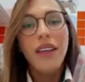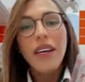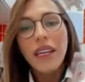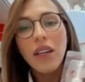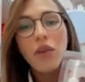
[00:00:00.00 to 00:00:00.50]

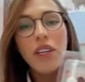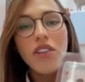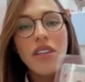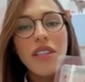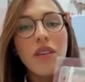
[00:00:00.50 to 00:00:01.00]
E aqui no
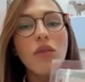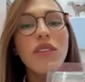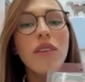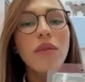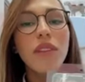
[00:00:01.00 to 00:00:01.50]
kitzinho
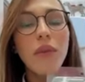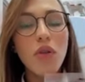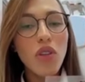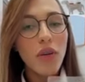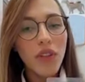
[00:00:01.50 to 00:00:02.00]
nós temos
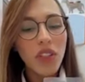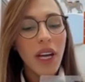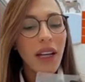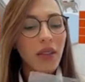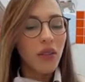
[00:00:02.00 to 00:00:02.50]
também o gel
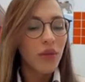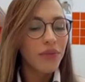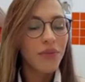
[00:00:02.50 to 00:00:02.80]
antitártaro.